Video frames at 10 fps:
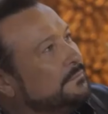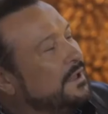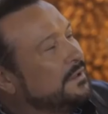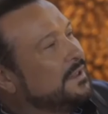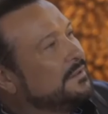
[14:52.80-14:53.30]
Me
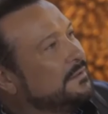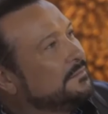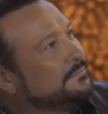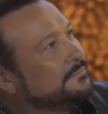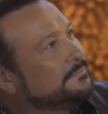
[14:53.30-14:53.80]
agrava.
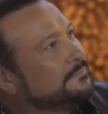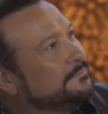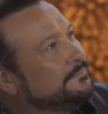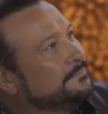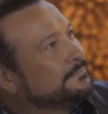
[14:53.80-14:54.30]

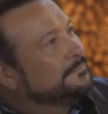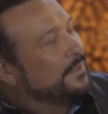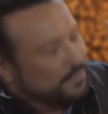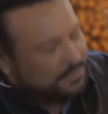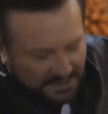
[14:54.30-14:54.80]

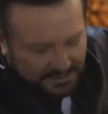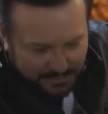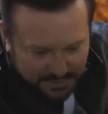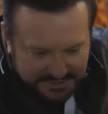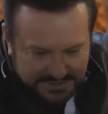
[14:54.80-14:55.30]
Me gusta que
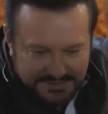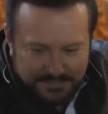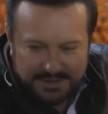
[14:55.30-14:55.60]
luches de esa